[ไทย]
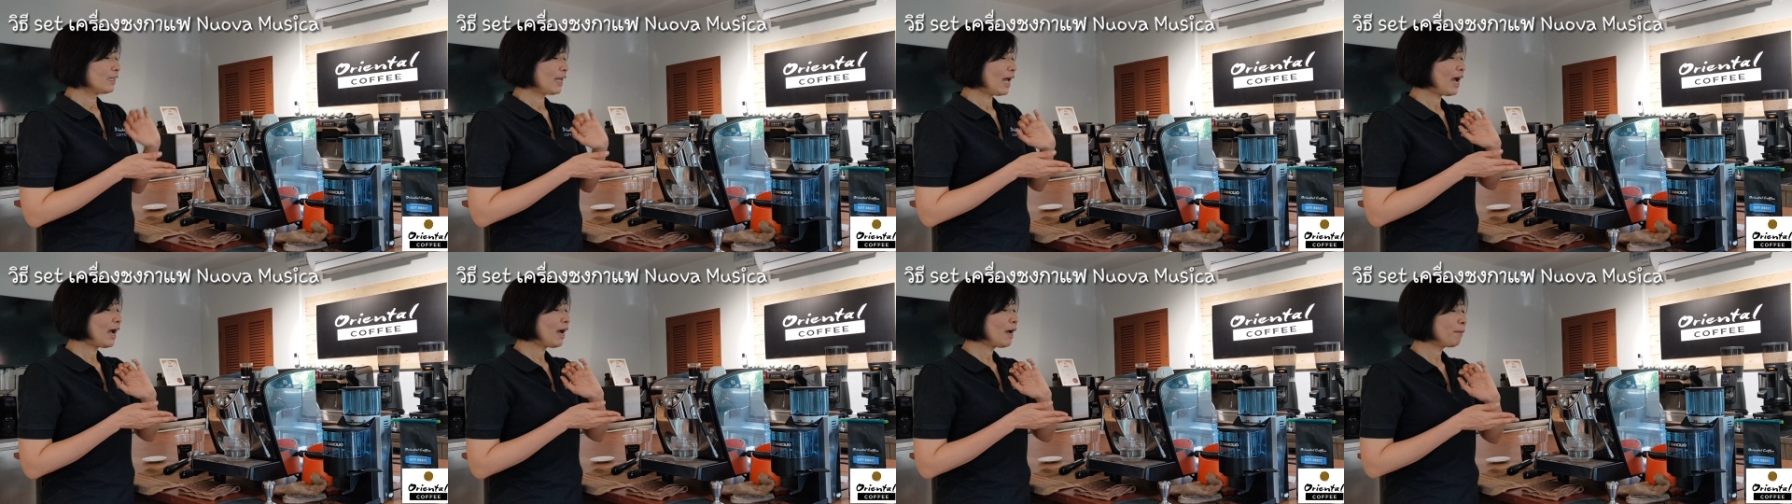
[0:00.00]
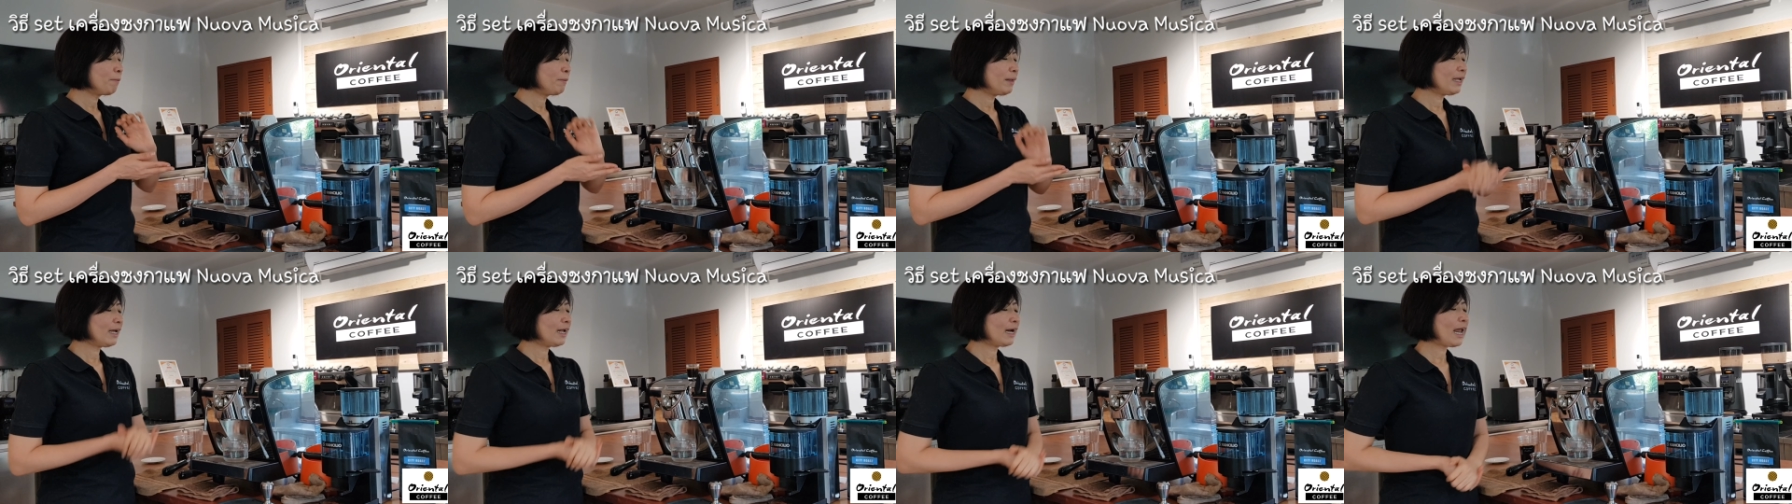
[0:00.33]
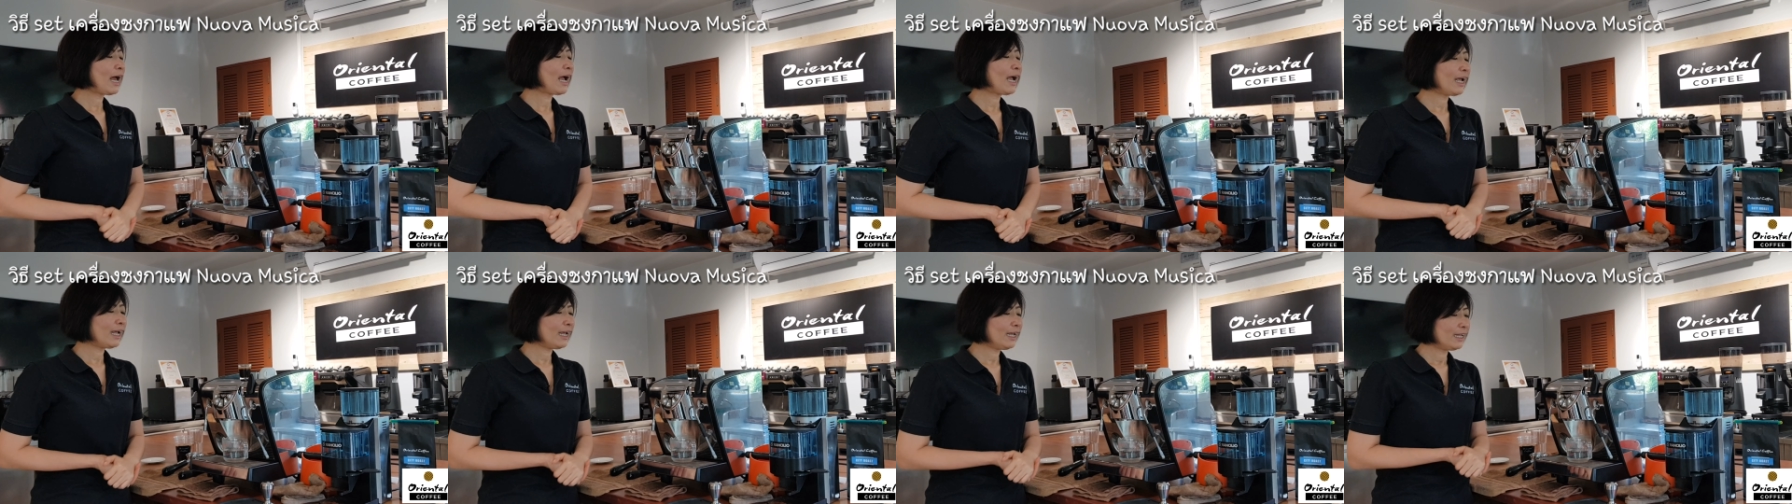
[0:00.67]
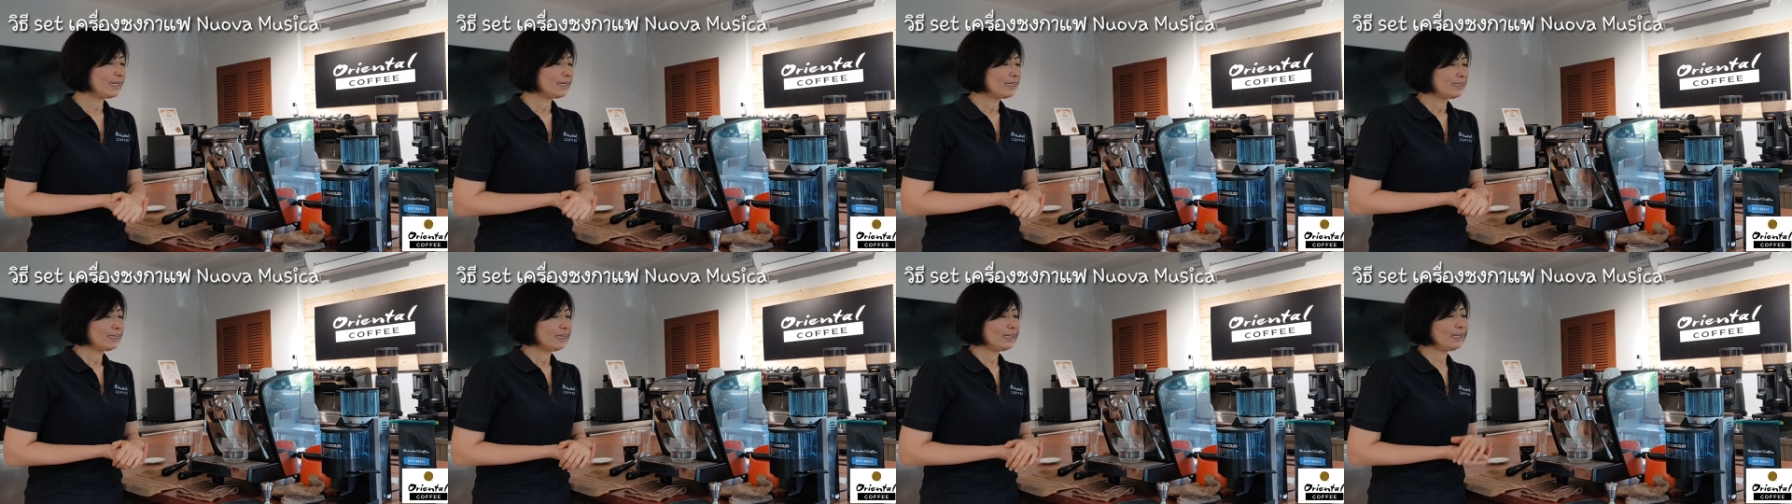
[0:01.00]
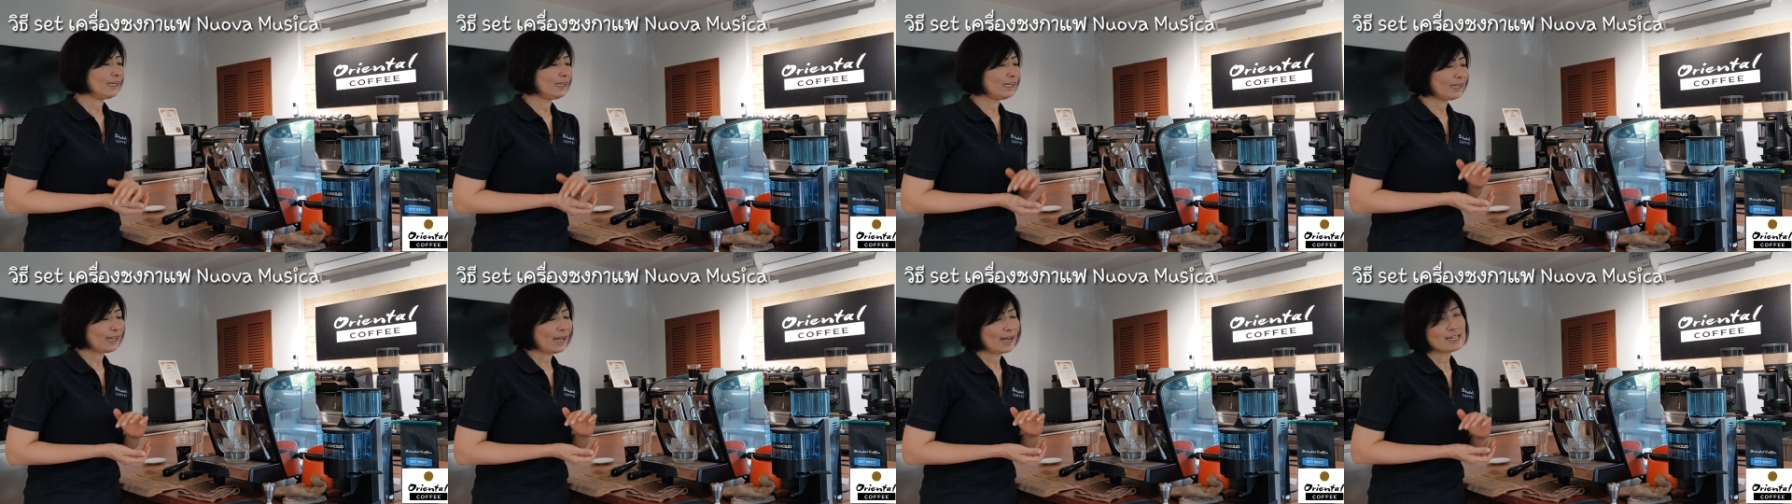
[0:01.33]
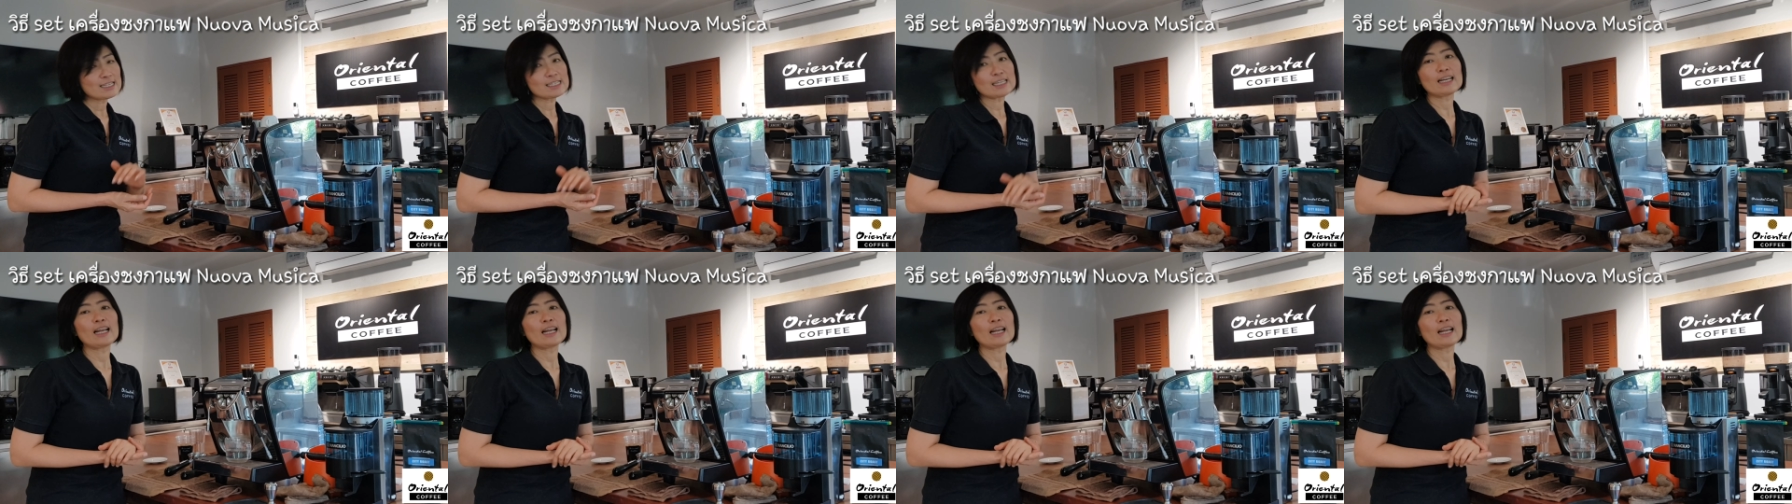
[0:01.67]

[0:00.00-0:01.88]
ถ้ามีอะไรที่อยาก